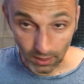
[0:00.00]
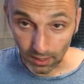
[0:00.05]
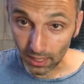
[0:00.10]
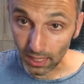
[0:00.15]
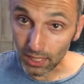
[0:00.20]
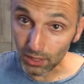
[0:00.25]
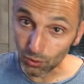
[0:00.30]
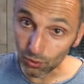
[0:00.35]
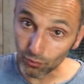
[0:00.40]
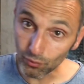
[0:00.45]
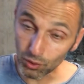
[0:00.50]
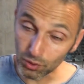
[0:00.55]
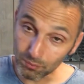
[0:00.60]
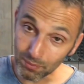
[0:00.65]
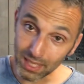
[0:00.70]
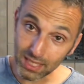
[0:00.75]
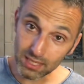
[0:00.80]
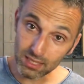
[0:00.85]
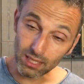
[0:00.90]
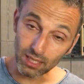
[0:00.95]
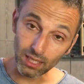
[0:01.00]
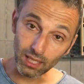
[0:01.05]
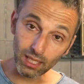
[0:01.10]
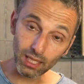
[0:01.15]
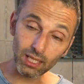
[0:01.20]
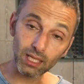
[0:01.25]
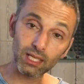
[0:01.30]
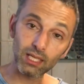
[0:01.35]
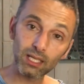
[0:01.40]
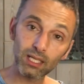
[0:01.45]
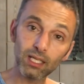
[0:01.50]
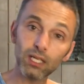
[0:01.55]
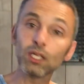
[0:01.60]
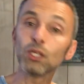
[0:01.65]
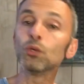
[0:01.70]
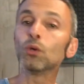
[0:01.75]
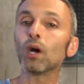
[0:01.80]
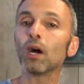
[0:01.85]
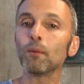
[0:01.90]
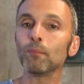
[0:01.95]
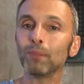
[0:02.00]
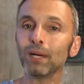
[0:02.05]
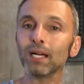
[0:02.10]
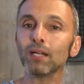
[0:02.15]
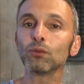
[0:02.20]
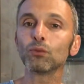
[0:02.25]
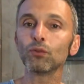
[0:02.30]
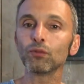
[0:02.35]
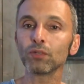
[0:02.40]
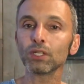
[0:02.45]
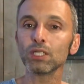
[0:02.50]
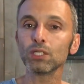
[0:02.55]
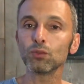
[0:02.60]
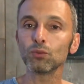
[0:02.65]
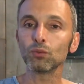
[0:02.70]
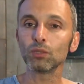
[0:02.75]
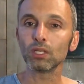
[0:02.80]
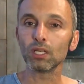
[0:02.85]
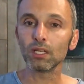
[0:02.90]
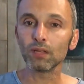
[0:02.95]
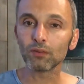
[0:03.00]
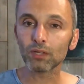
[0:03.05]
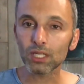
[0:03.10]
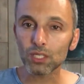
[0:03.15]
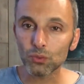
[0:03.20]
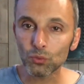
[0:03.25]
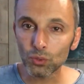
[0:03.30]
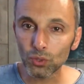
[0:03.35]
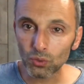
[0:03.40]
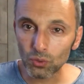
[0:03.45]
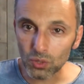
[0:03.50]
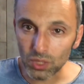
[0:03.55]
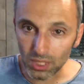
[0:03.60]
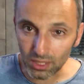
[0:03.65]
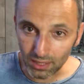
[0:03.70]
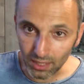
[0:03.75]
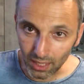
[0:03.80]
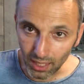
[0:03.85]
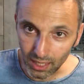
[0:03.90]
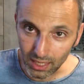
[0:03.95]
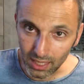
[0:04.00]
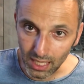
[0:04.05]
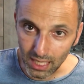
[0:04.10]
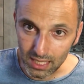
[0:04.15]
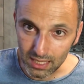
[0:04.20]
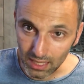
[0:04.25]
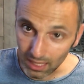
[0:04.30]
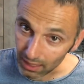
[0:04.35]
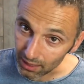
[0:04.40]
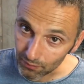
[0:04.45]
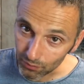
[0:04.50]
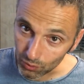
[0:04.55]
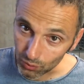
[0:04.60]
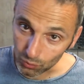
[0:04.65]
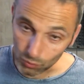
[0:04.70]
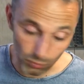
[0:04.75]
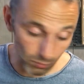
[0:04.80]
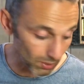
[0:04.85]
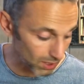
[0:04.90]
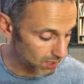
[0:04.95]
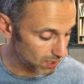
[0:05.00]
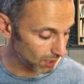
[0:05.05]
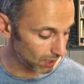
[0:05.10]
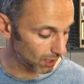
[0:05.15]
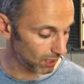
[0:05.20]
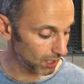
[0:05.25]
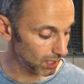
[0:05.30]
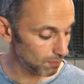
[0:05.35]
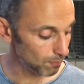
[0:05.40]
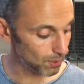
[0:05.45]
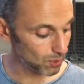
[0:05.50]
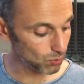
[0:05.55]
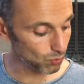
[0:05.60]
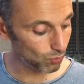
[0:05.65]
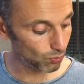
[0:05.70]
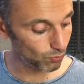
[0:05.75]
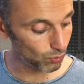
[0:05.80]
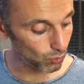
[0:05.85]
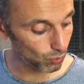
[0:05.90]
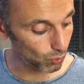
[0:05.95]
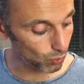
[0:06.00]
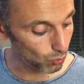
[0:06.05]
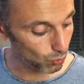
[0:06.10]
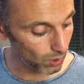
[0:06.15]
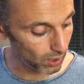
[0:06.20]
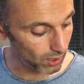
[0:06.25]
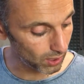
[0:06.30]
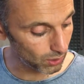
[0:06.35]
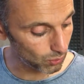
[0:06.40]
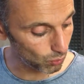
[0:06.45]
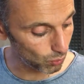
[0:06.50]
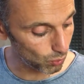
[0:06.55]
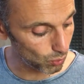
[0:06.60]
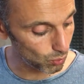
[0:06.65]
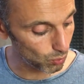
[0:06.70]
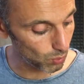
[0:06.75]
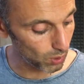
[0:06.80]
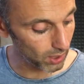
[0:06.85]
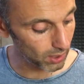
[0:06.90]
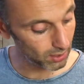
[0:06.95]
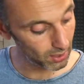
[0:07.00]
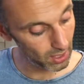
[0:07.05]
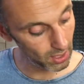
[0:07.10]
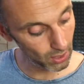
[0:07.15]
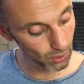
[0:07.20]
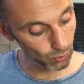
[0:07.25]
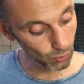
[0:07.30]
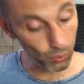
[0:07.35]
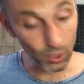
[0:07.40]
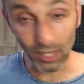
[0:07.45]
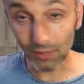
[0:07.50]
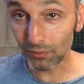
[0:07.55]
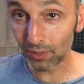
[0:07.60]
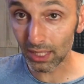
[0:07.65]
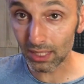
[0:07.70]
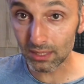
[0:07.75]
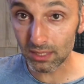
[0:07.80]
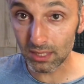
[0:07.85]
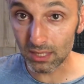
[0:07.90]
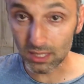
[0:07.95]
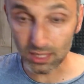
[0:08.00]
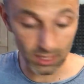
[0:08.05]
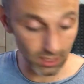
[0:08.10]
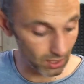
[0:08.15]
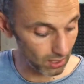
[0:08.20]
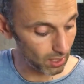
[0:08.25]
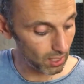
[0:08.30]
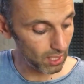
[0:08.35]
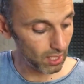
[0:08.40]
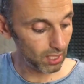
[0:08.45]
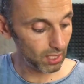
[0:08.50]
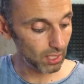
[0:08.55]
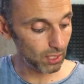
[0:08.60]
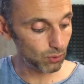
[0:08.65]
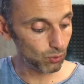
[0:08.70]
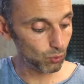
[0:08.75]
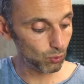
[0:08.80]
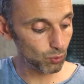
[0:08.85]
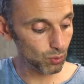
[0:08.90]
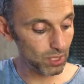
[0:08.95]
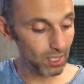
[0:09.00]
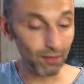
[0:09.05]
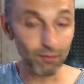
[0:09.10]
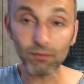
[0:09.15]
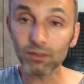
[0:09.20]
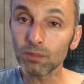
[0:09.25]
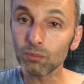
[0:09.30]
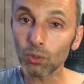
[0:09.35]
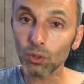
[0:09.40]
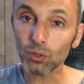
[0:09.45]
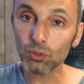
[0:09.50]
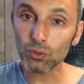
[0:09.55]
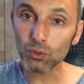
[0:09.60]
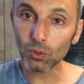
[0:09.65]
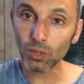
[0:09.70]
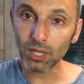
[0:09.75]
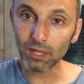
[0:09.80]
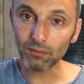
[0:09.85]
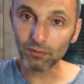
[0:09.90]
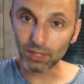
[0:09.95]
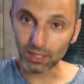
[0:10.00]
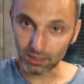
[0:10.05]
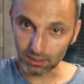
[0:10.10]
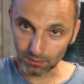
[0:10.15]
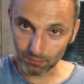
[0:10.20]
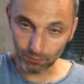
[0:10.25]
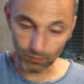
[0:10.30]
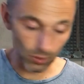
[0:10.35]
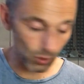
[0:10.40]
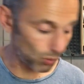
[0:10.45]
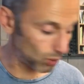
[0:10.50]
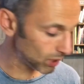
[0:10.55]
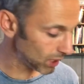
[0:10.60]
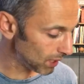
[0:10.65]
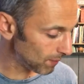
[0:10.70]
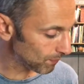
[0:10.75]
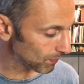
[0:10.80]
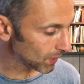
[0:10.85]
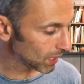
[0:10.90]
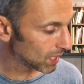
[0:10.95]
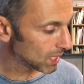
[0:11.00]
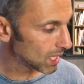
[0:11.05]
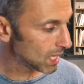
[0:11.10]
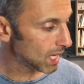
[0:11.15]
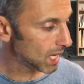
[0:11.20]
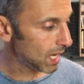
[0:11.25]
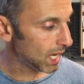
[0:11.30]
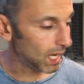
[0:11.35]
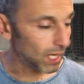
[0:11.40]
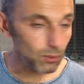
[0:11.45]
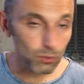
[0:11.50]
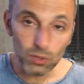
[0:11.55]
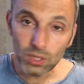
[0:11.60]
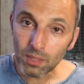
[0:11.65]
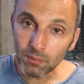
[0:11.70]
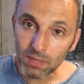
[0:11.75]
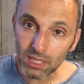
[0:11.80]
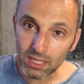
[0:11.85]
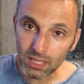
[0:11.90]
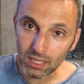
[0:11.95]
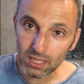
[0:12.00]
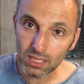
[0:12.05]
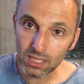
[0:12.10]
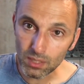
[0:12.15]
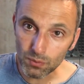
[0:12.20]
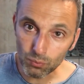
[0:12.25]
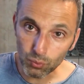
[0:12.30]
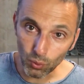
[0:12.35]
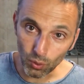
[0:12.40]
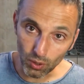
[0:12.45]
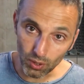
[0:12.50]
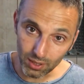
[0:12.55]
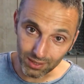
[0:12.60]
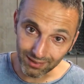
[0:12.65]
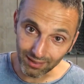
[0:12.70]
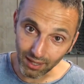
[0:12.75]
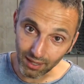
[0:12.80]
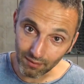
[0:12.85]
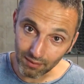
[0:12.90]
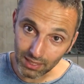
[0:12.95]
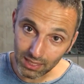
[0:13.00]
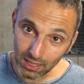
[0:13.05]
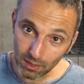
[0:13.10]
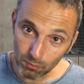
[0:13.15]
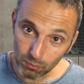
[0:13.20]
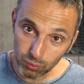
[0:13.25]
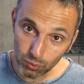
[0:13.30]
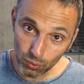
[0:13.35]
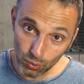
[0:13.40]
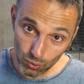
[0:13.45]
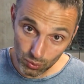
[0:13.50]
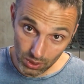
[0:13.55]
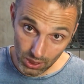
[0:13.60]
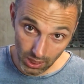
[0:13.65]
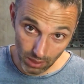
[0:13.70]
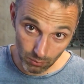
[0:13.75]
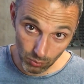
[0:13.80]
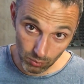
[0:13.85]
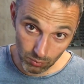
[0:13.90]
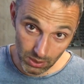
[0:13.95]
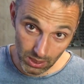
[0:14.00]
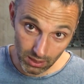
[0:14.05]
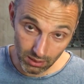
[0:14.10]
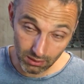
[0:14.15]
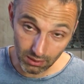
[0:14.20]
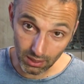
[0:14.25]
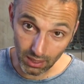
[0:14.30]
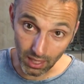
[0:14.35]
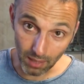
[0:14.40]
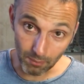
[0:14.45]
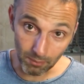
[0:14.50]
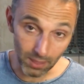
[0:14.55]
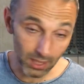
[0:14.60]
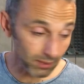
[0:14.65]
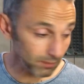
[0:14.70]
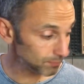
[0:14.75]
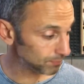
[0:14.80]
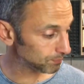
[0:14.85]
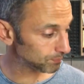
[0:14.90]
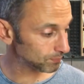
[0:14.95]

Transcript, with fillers: et que votre basse est réglée, il n'y aura pas de frisouille. Les frisouilles, en général, elles arrivent quand une basse est réglée parce que votre doigt est trop loin de la frette ici, et du coup, ça vibre sur la frette. un deuxième exercice pour travailler plus la mobilité de la main,